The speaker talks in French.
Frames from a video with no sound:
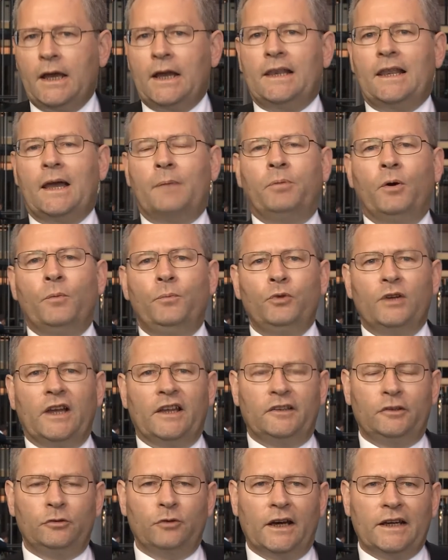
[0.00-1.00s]
la
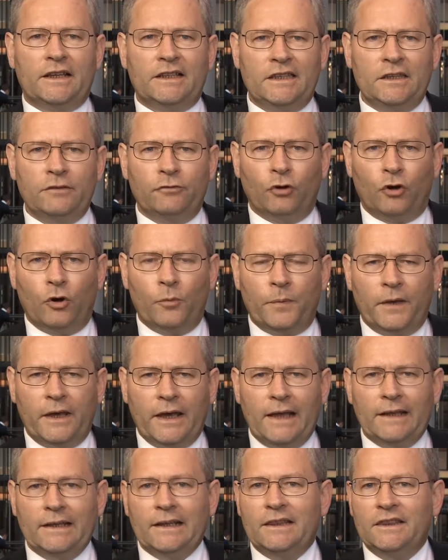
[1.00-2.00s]
population active
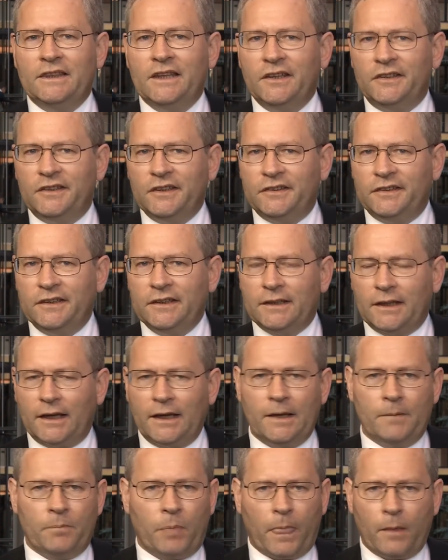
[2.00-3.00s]
européenne
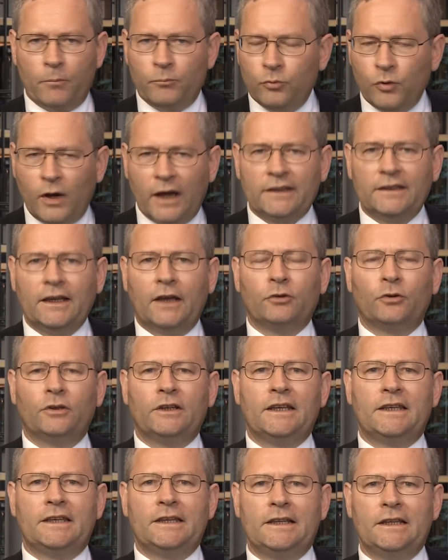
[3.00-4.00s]
nécessiterait, pour atteindre
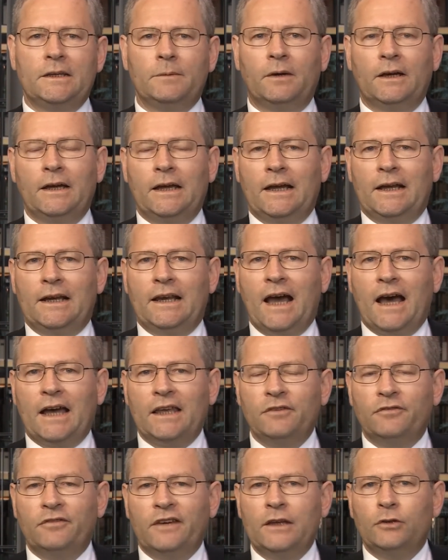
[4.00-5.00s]
l'équilibre,
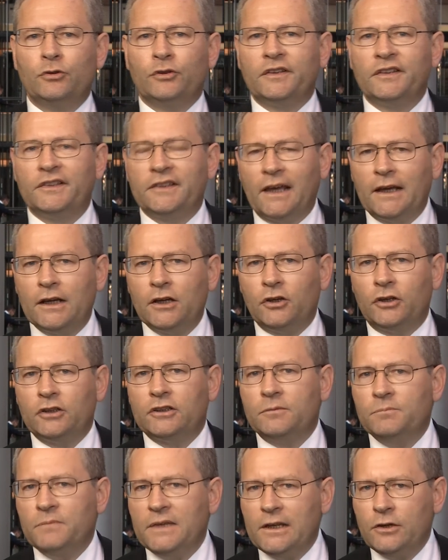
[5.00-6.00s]
l'arrivée de
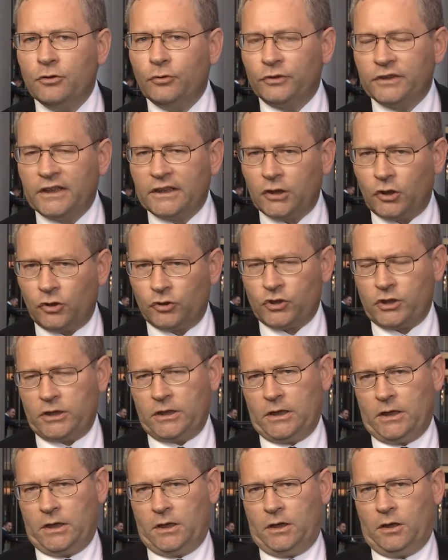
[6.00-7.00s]
50 millions d'étrangers.
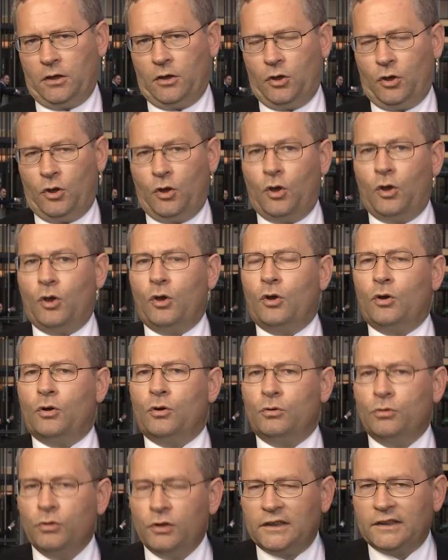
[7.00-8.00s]

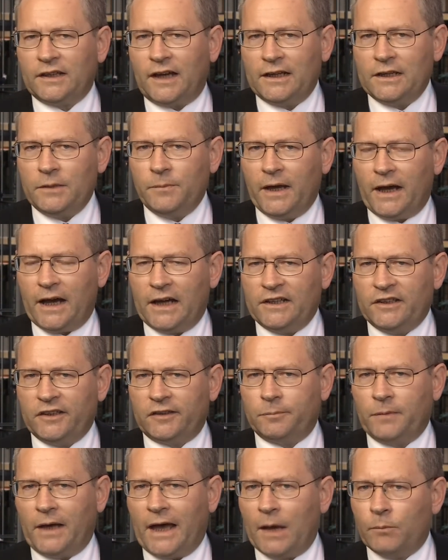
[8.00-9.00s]

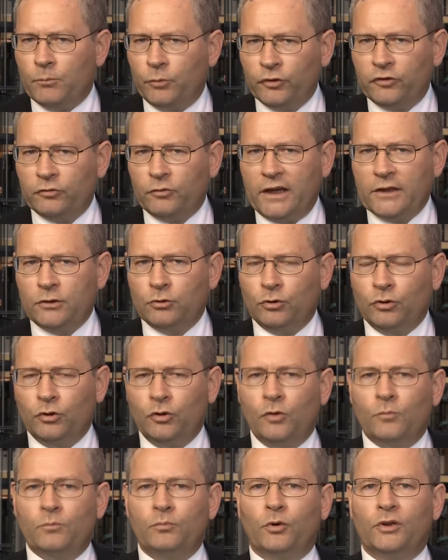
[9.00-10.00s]
L'ultralibéralisme a besoin d'eux
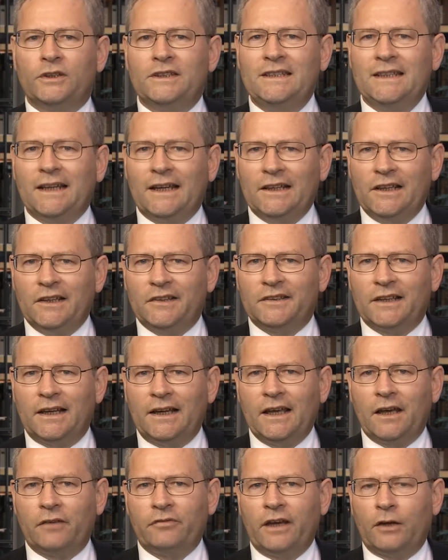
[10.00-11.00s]
pour tirer les
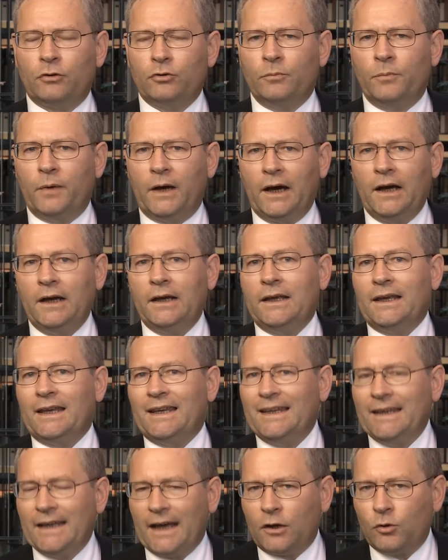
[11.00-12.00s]
salaires vers le bas
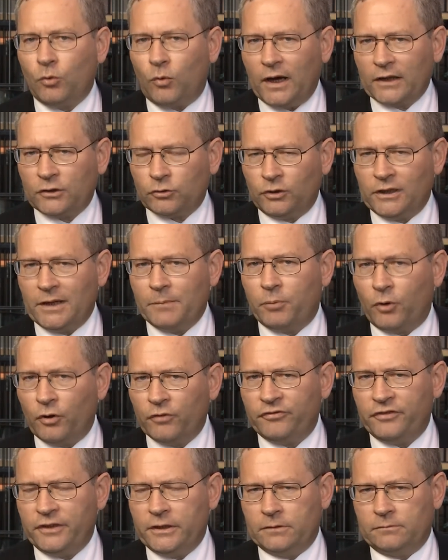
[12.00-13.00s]
et accroître les
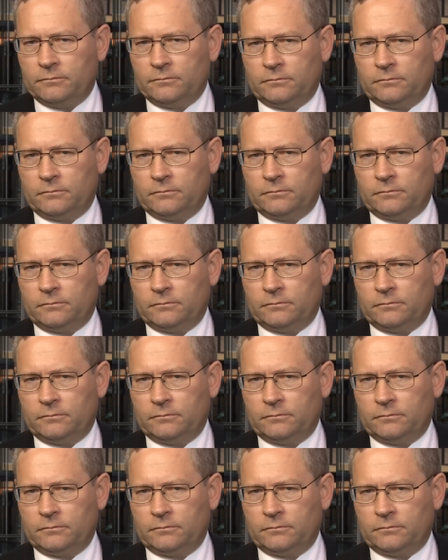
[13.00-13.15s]
profits.